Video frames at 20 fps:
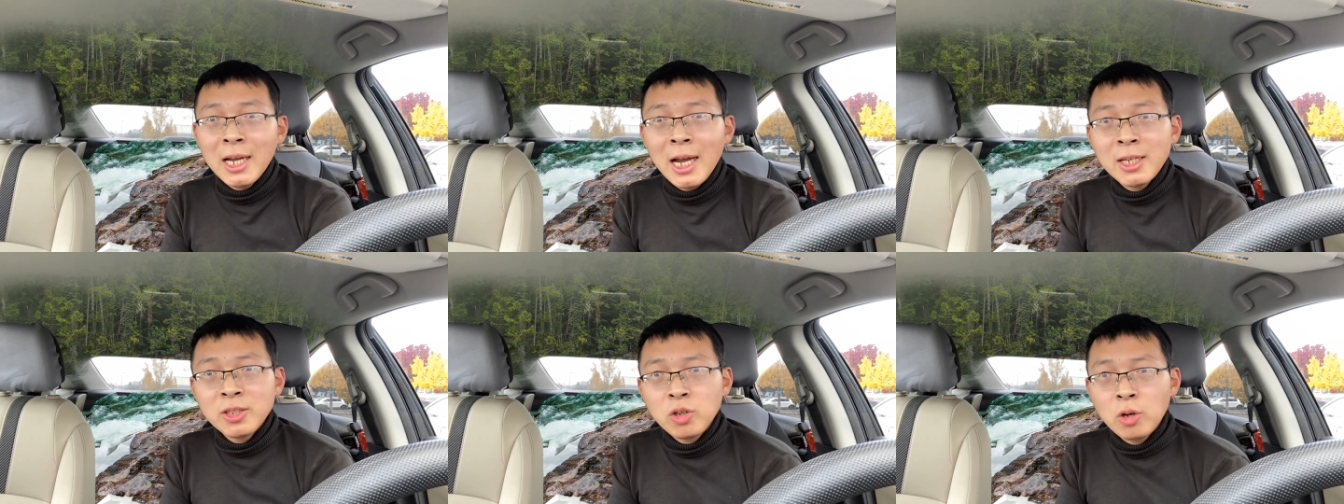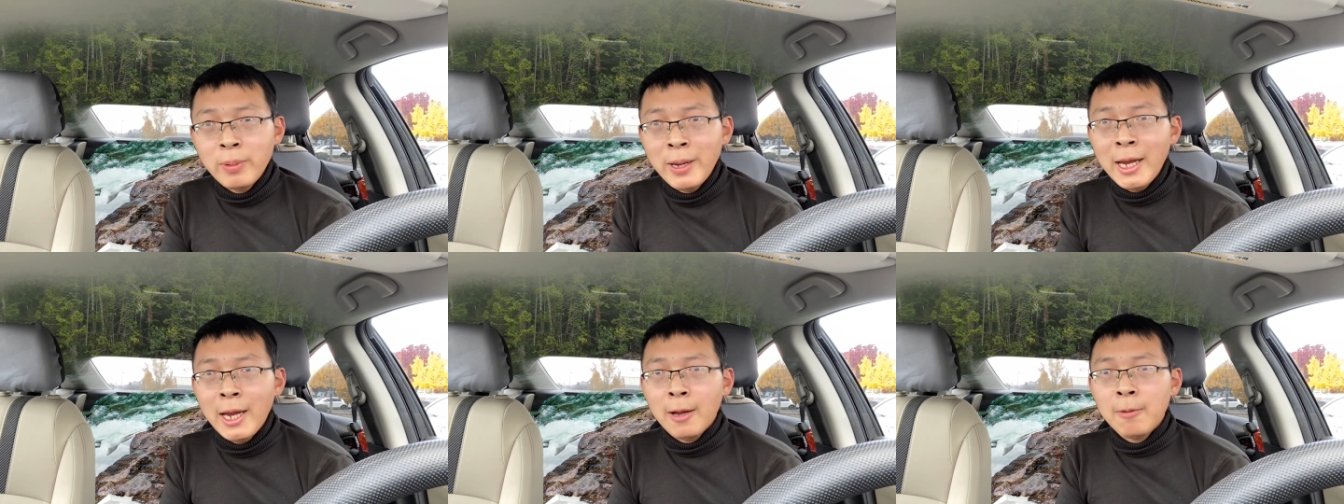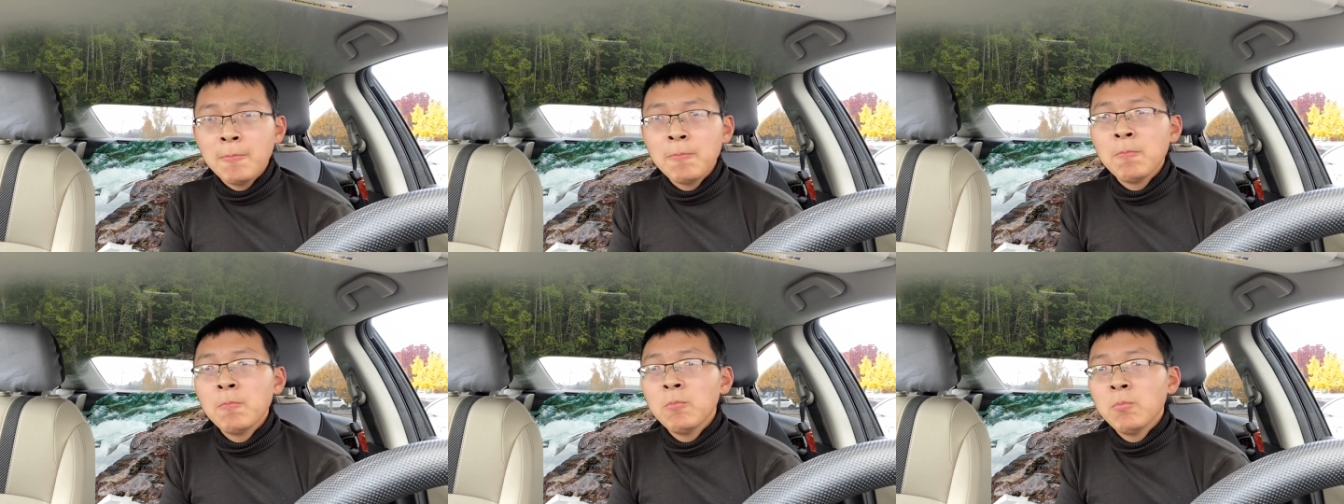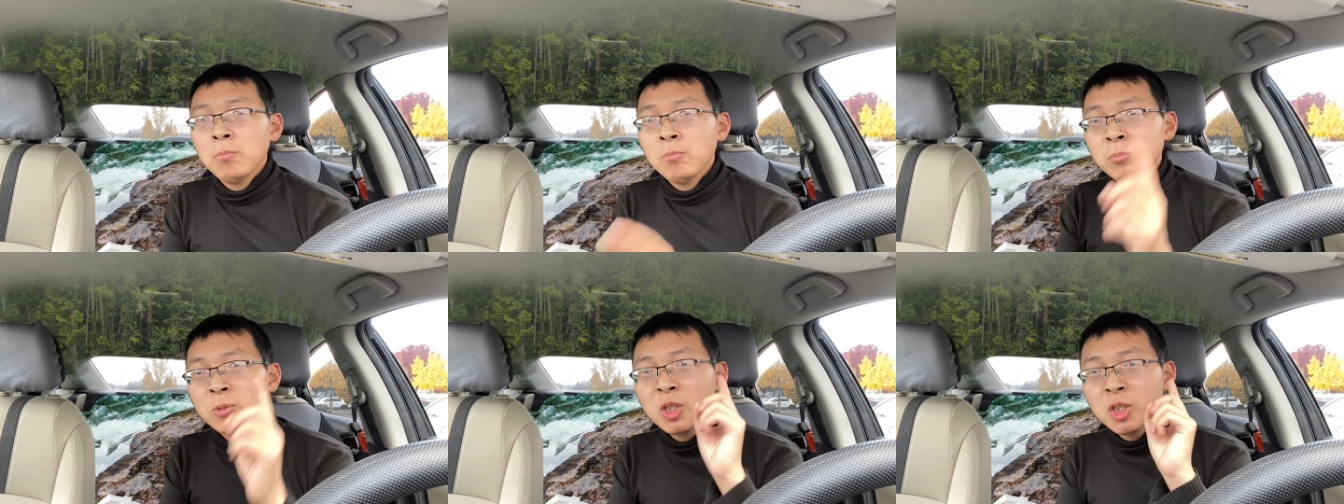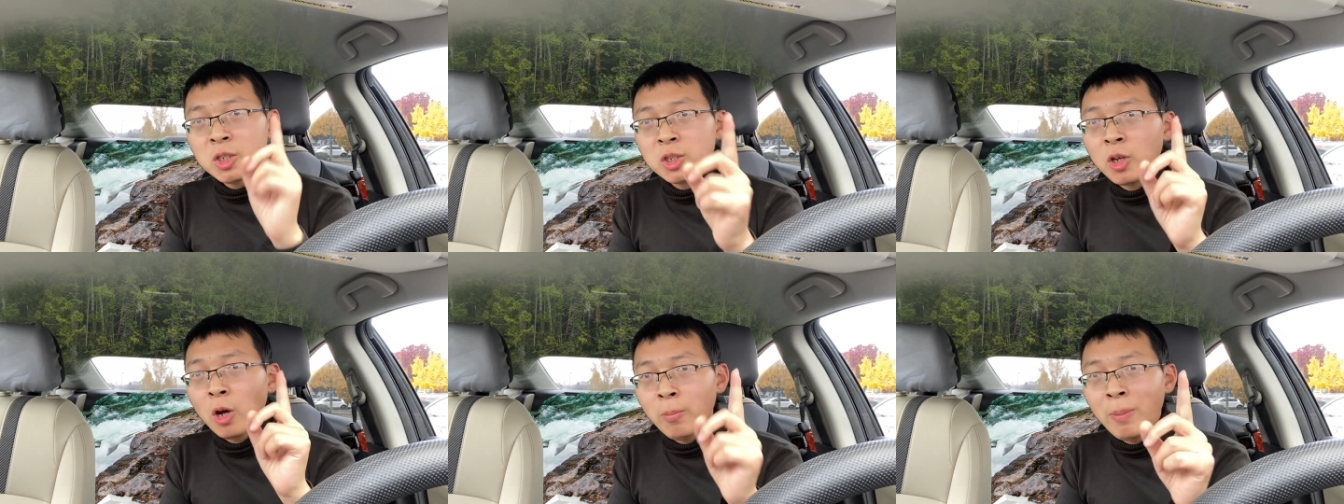爱照片，
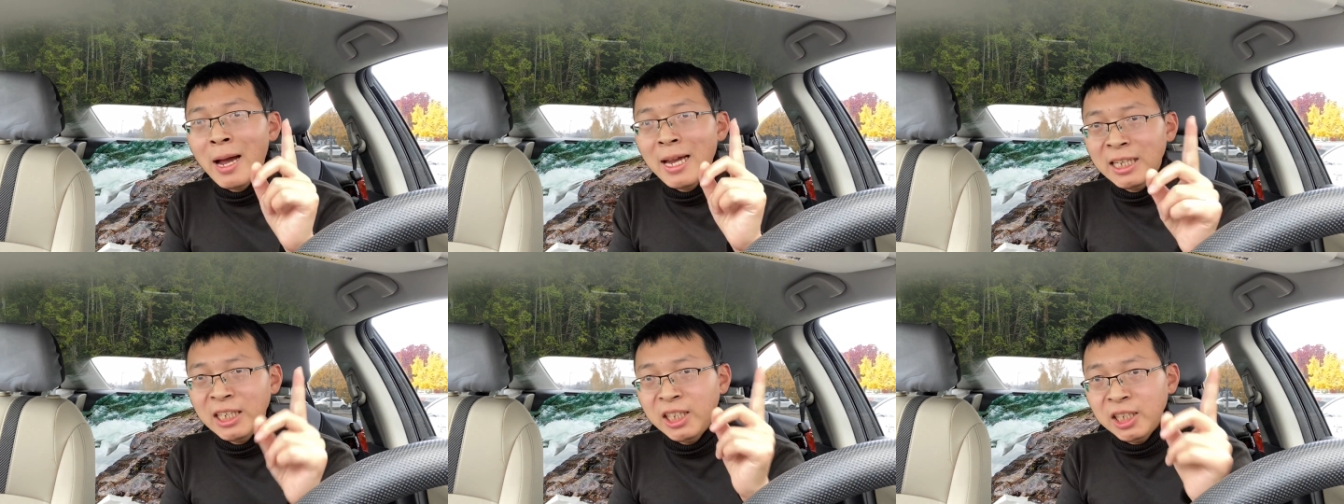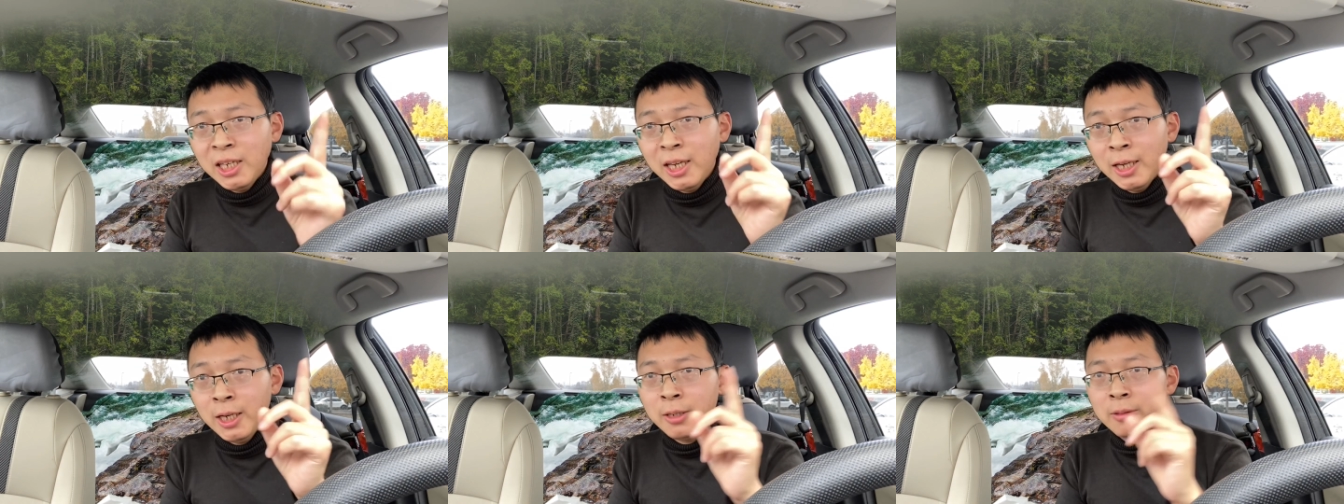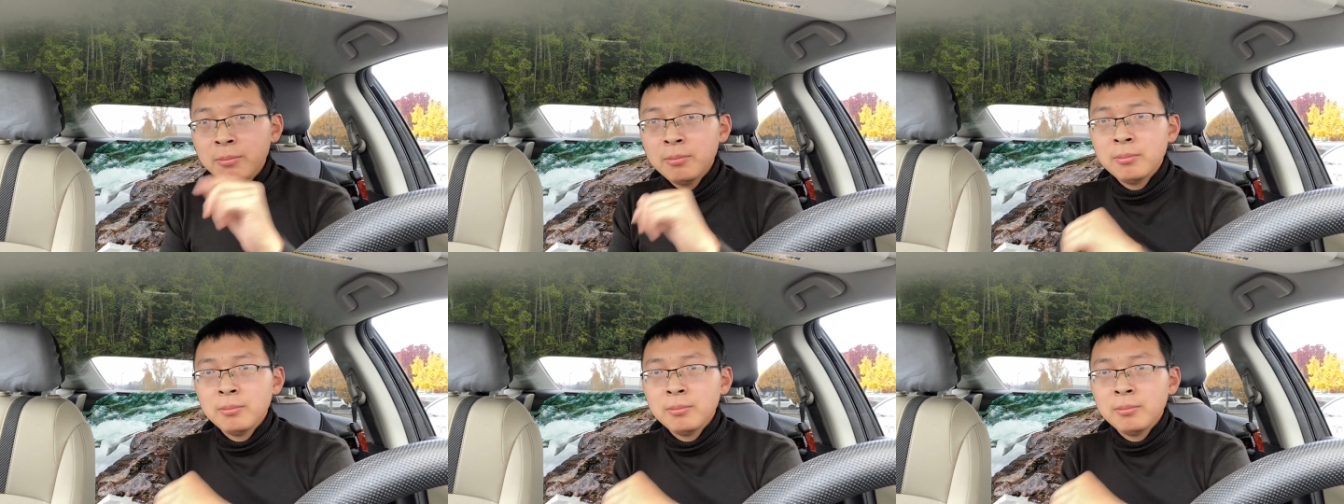至少判一年，